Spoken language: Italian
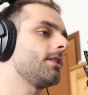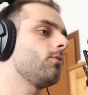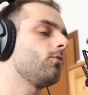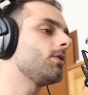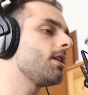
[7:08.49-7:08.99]

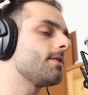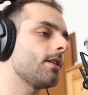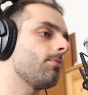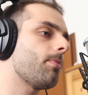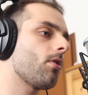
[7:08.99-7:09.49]

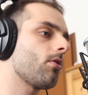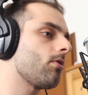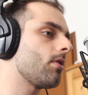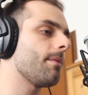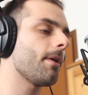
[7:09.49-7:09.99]
utilizzato
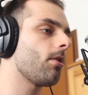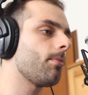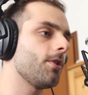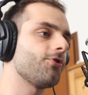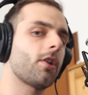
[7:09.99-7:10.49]
poco le
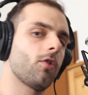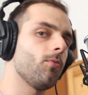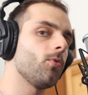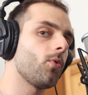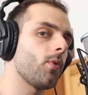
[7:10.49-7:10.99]
manopole, già
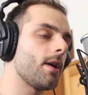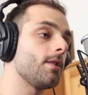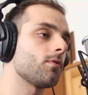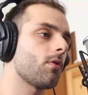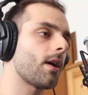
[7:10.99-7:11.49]
comunque
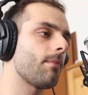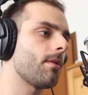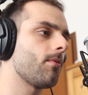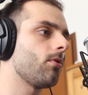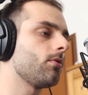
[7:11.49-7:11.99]
il suono
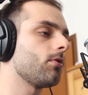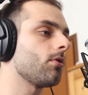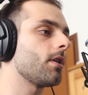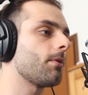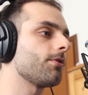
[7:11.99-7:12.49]
cambia
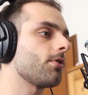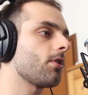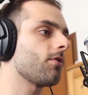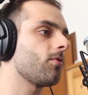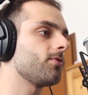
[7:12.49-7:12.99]
molto e questa è
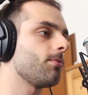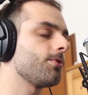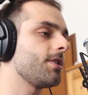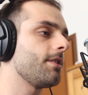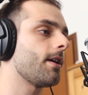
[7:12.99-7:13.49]
una cosa molto
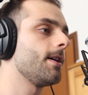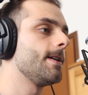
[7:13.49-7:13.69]
positiva.